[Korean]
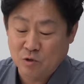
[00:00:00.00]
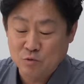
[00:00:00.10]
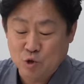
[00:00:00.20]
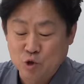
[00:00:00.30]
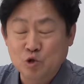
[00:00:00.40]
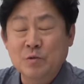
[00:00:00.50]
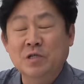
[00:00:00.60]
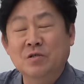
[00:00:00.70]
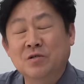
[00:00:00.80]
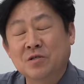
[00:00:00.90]
너무
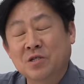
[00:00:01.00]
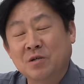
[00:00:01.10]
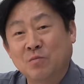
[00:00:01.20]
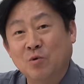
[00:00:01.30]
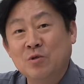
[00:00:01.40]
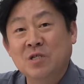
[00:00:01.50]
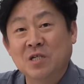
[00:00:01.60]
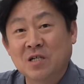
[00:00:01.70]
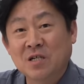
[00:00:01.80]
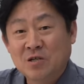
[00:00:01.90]
궁금했었거든. 이게
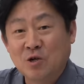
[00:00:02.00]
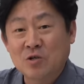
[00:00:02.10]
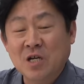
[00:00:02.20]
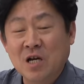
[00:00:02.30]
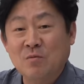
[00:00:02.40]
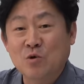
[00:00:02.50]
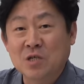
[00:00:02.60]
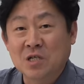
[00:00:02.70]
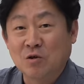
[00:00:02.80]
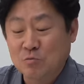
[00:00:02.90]
뭔지 정체가
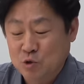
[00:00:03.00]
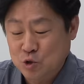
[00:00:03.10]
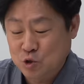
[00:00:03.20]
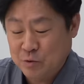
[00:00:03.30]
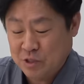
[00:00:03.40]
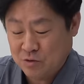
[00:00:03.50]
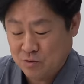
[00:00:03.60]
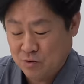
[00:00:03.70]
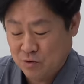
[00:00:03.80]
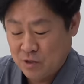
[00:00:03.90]
뭔지 너무
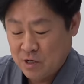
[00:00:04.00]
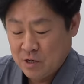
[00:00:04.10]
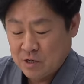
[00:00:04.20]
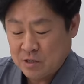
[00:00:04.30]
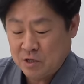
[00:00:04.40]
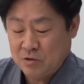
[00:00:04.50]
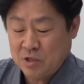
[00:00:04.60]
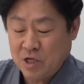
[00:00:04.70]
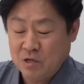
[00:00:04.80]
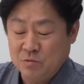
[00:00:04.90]
궁금했었고 그때
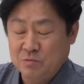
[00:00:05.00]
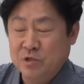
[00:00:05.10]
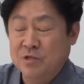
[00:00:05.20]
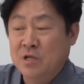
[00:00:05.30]
영상에 보면